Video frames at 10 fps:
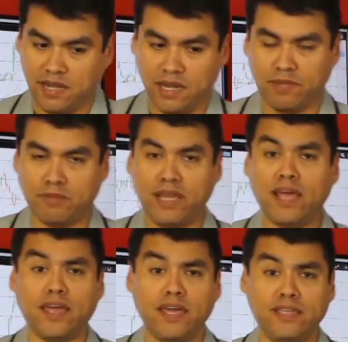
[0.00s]
La
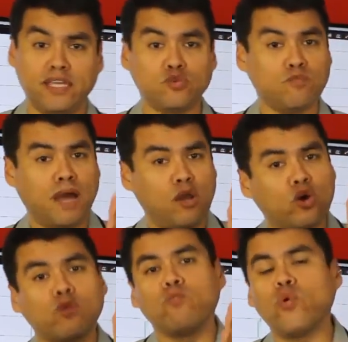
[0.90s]
primera de ellas, es un
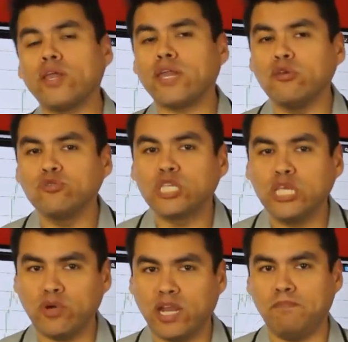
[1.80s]
valor muy
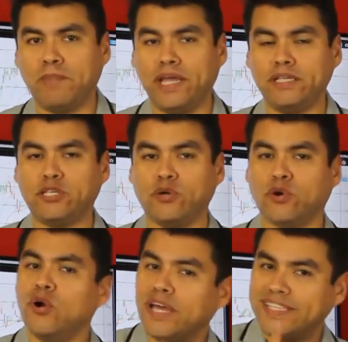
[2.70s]
reducido en el precio,